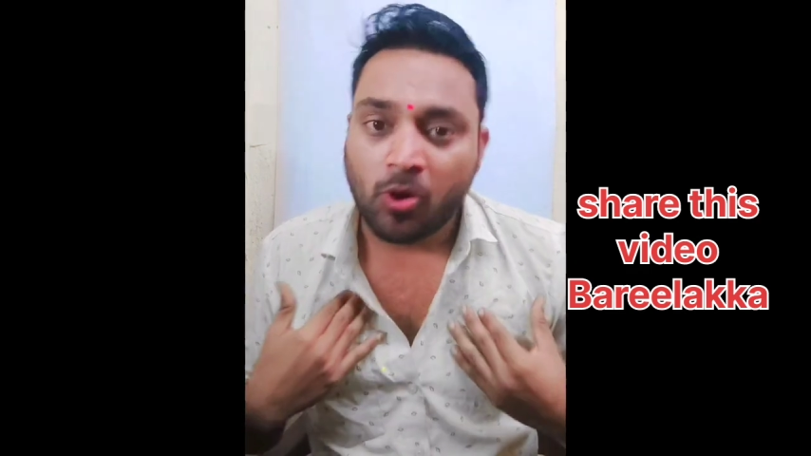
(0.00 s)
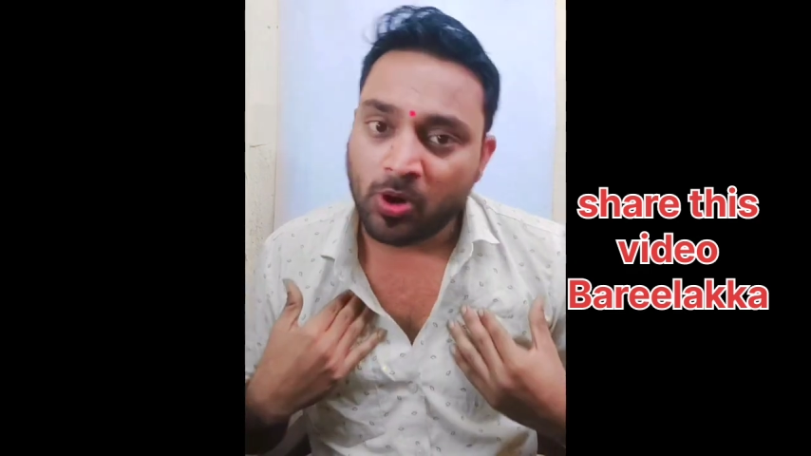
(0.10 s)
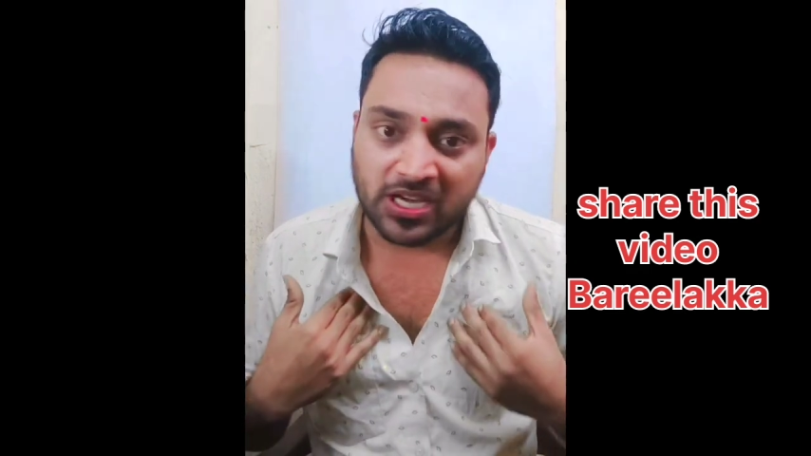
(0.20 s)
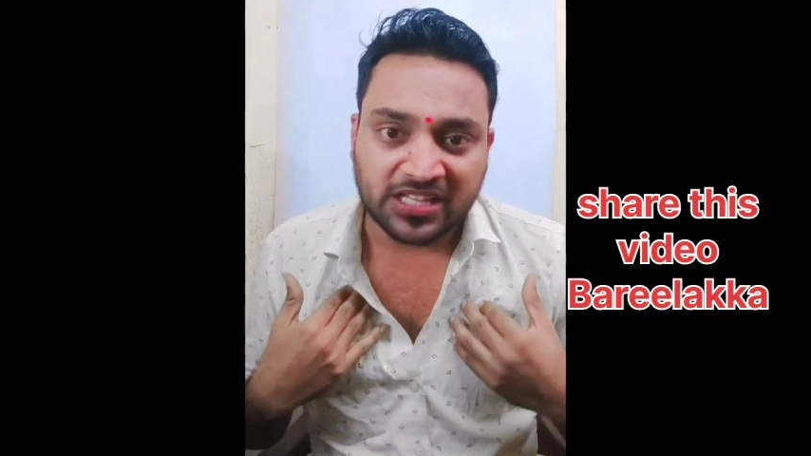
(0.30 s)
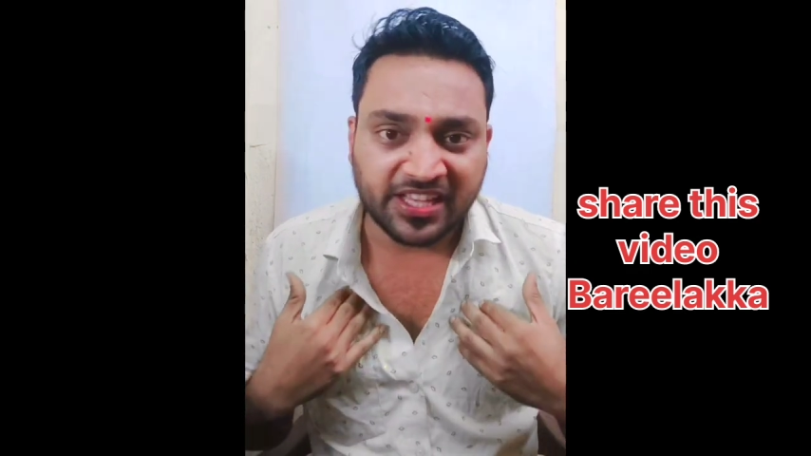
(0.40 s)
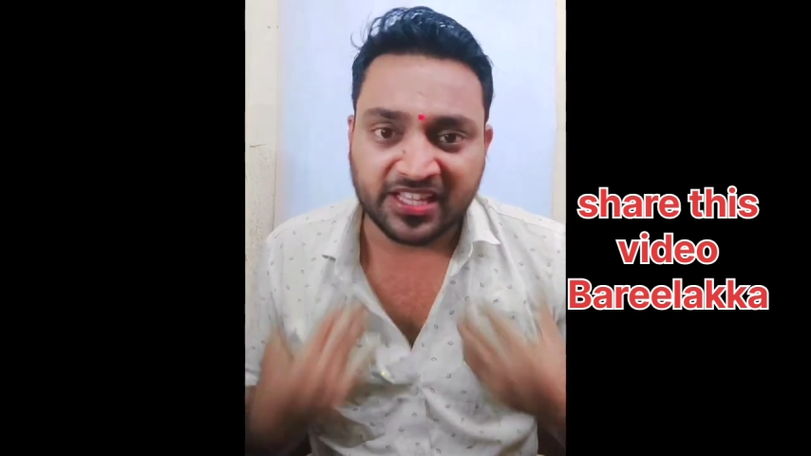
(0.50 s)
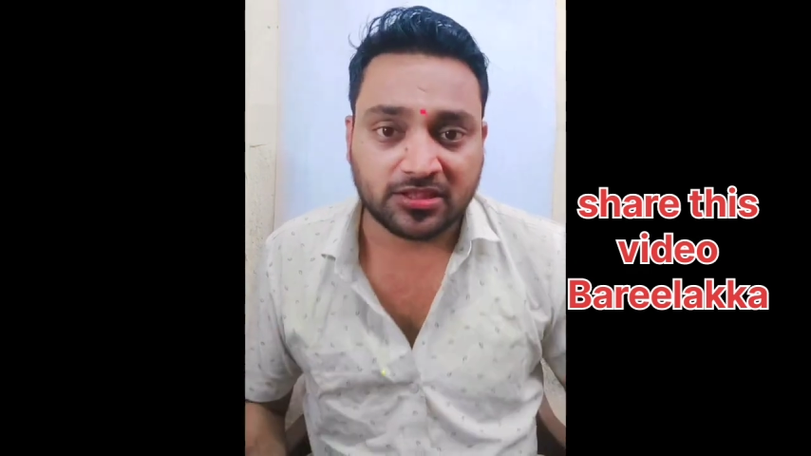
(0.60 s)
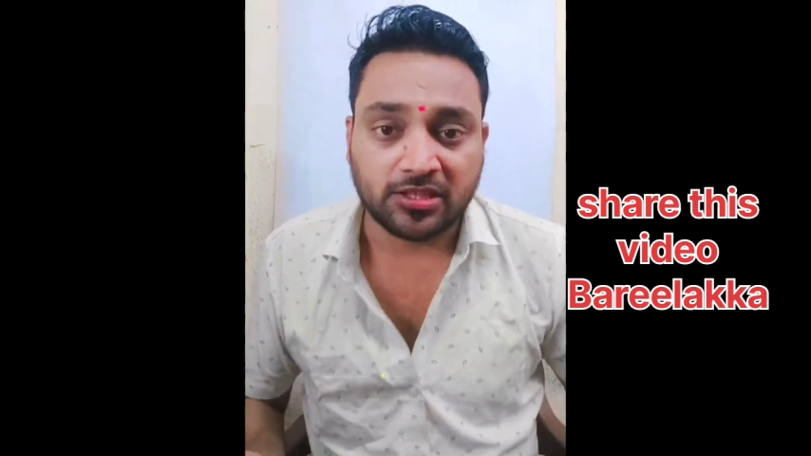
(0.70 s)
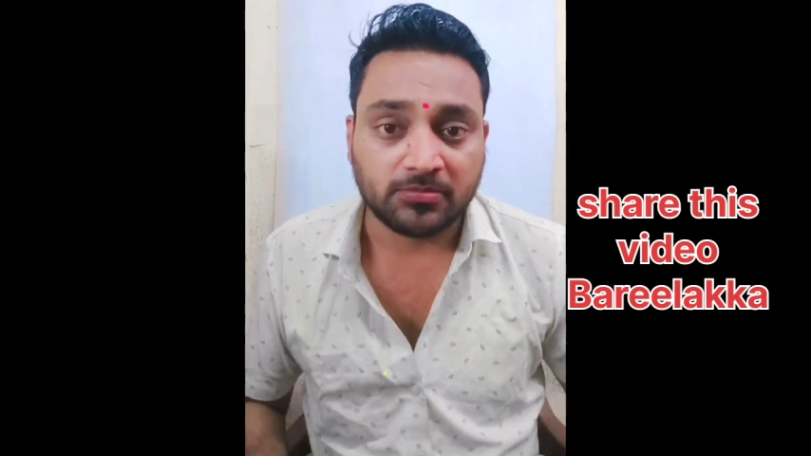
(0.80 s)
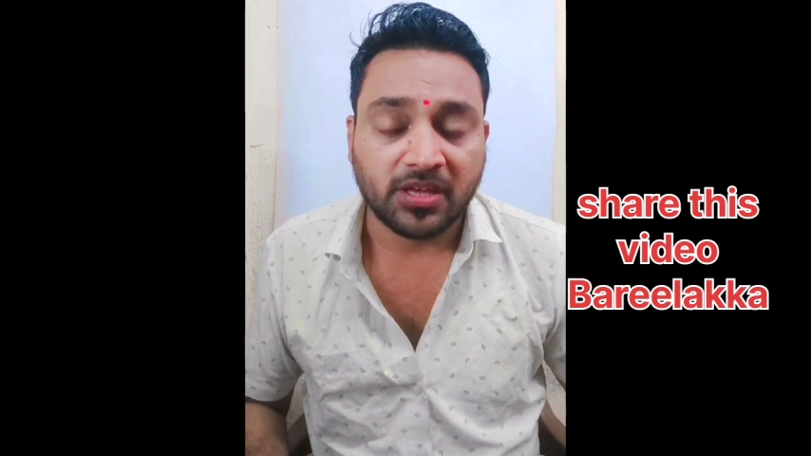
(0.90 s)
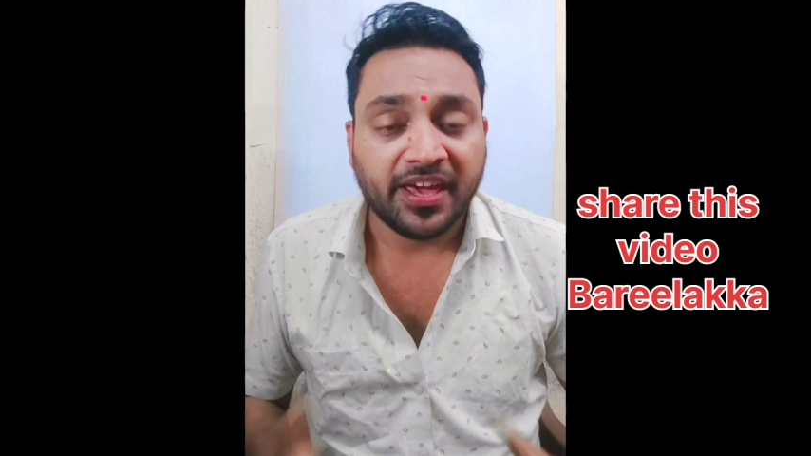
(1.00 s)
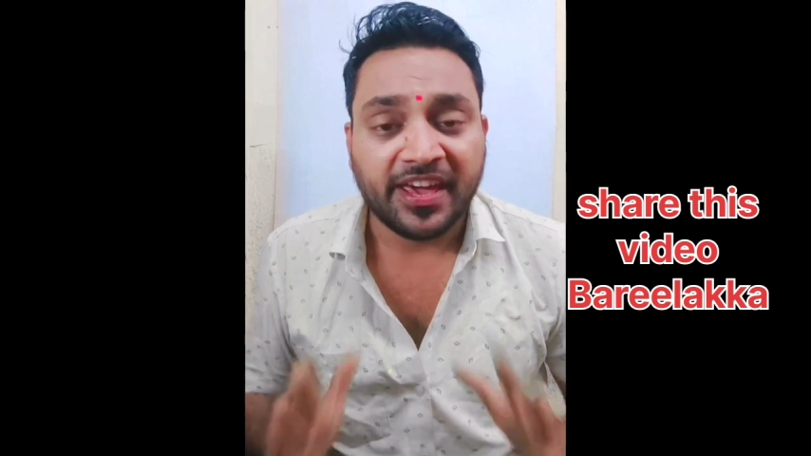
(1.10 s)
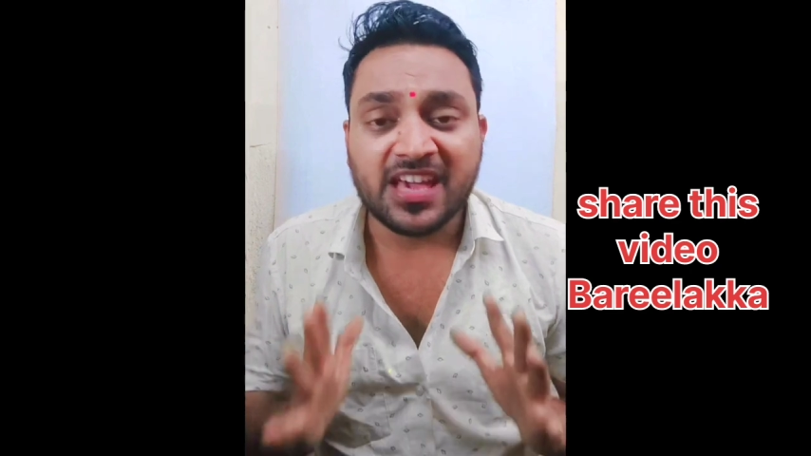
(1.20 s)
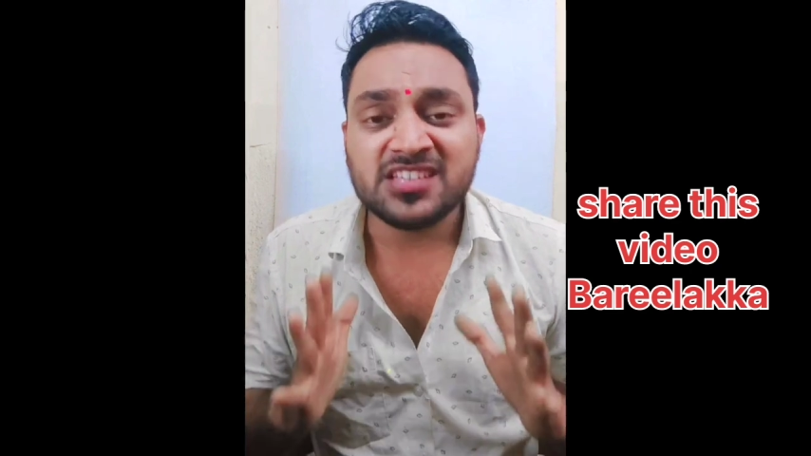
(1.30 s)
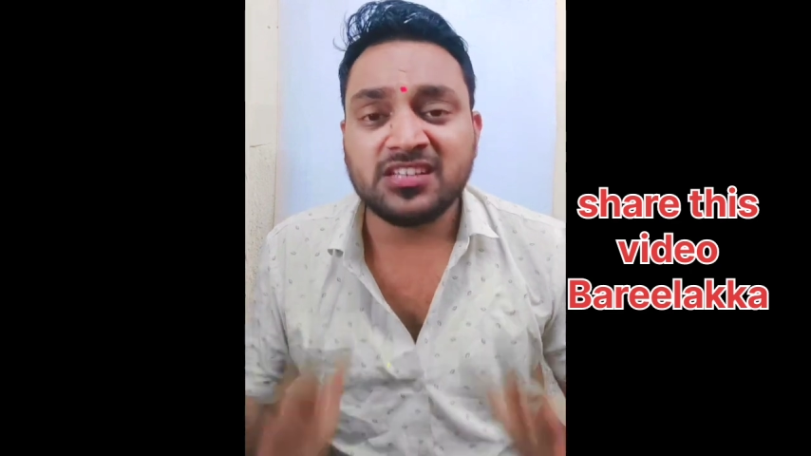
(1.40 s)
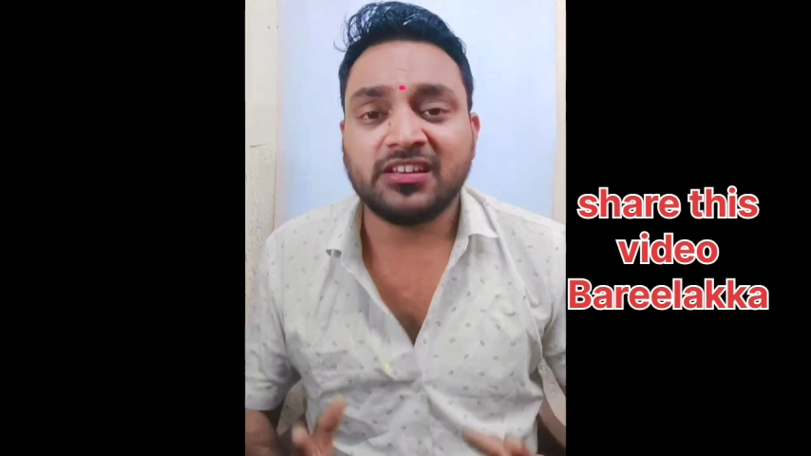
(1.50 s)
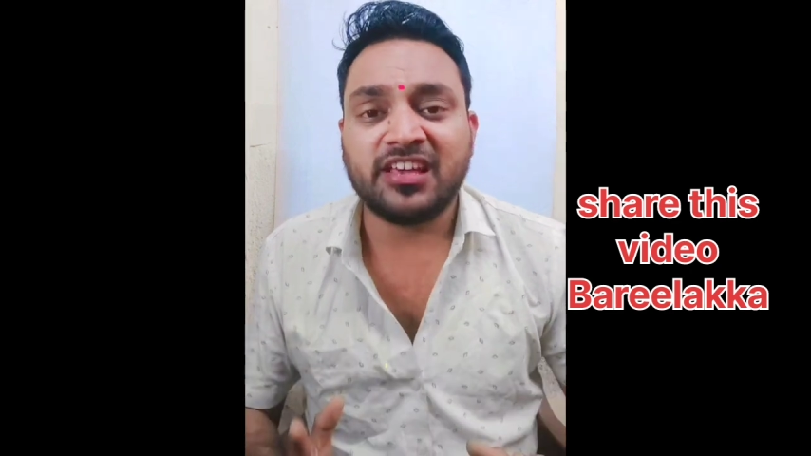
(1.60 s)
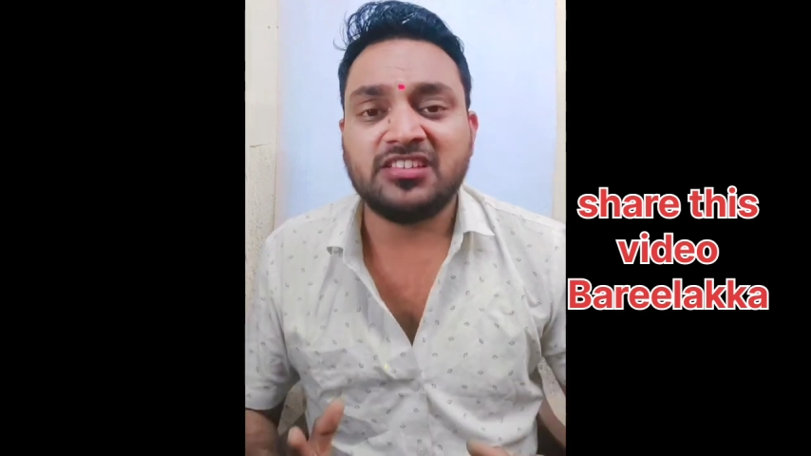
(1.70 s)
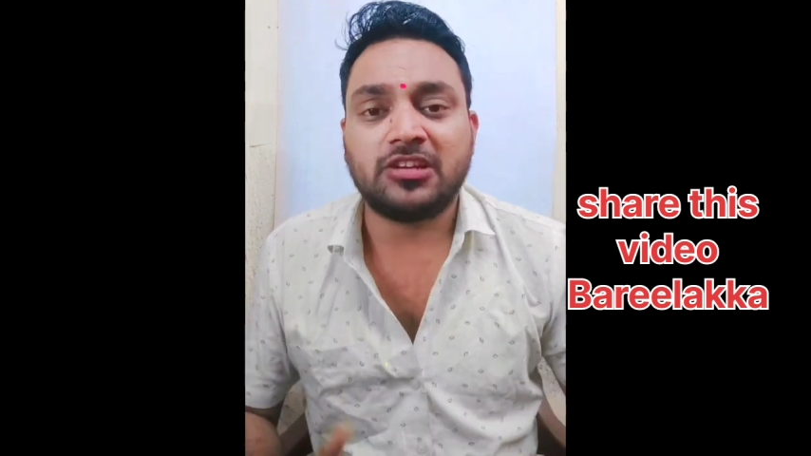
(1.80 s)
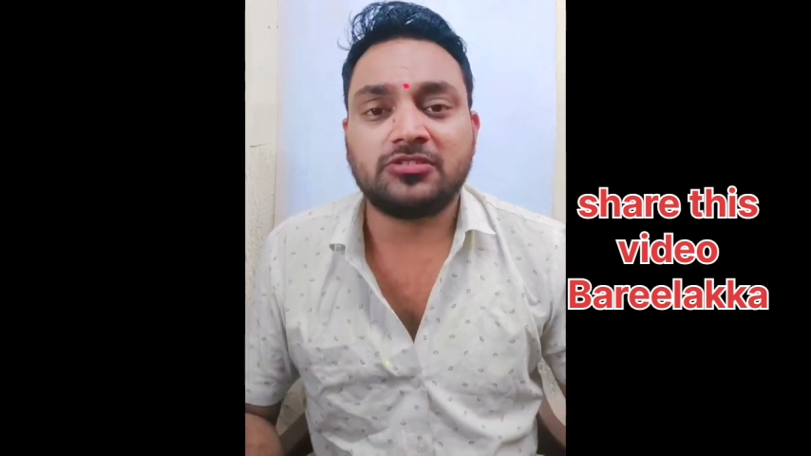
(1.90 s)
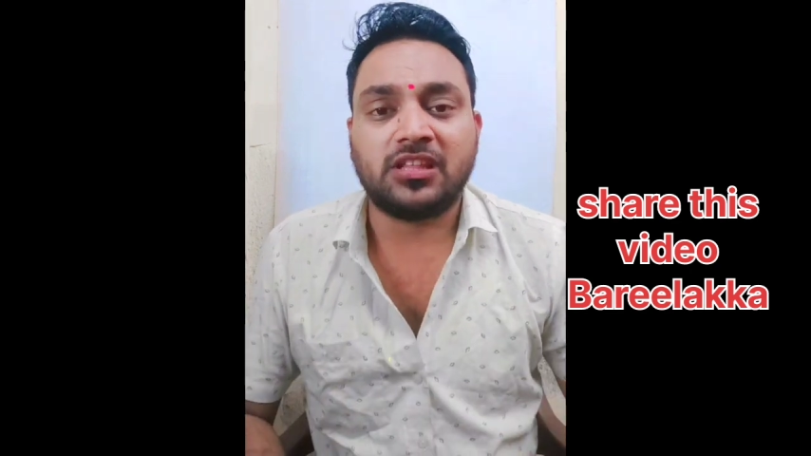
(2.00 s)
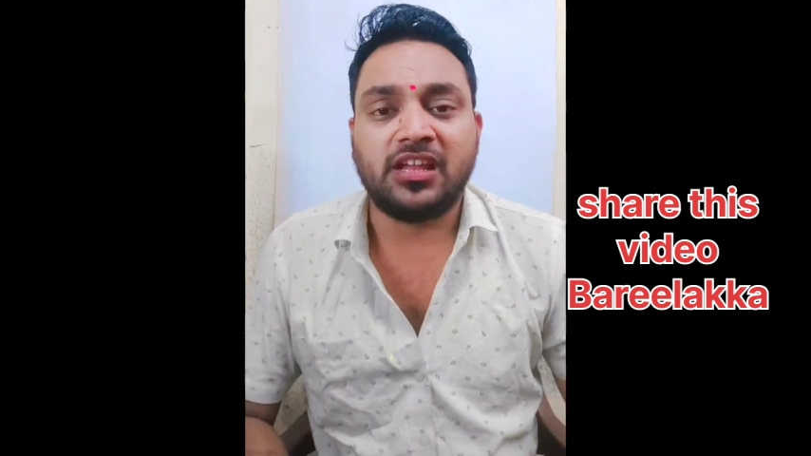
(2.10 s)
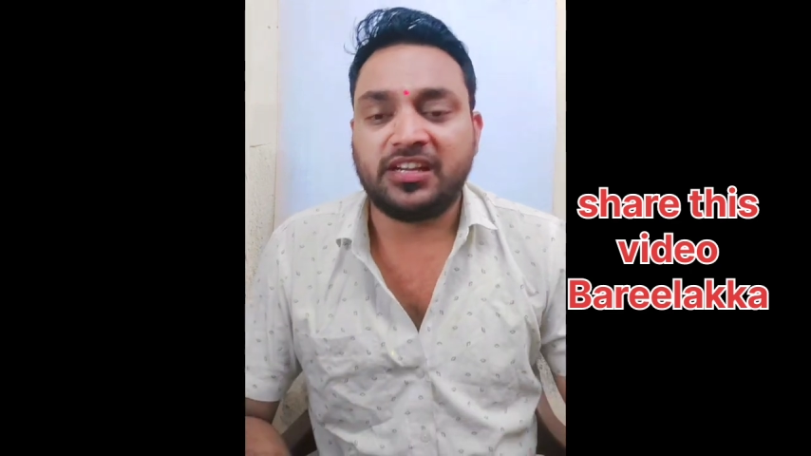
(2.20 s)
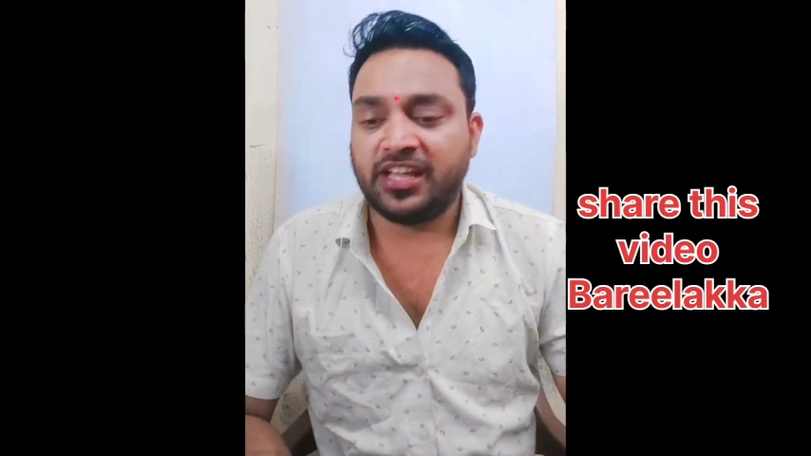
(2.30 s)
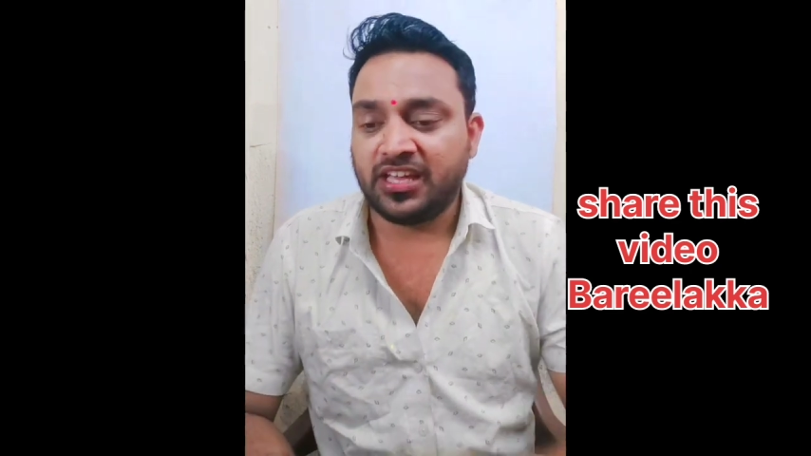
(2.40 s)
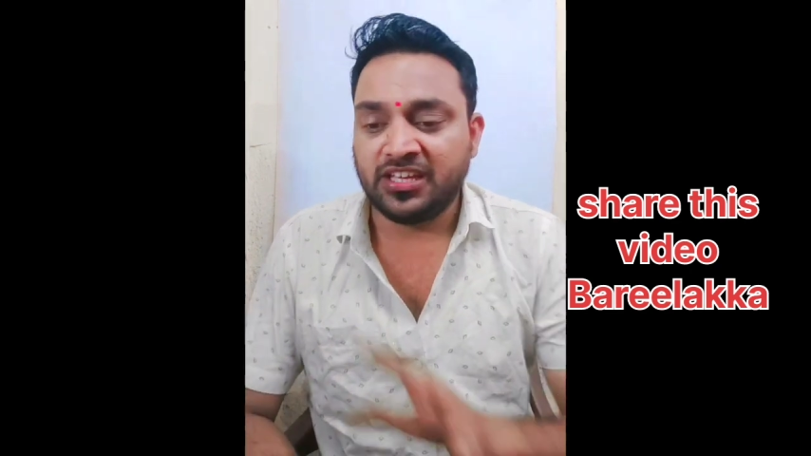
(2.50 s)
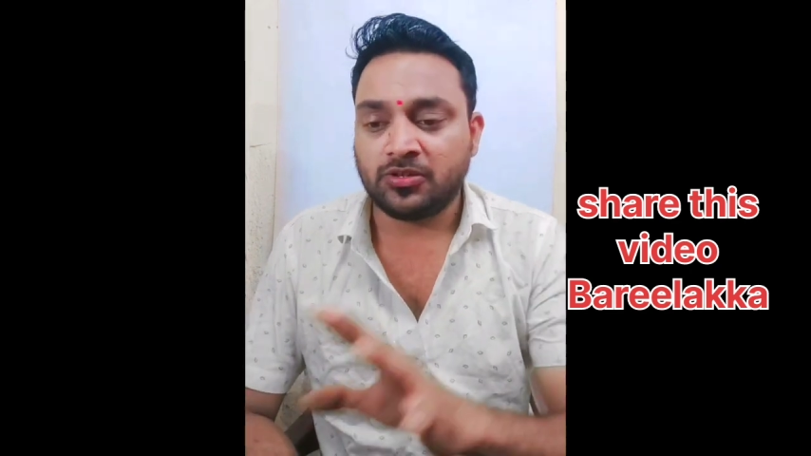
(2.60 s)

ఓట్లు అయితే ఎత్తాం వేసినాక ఏం జరుగుతుంది అంటే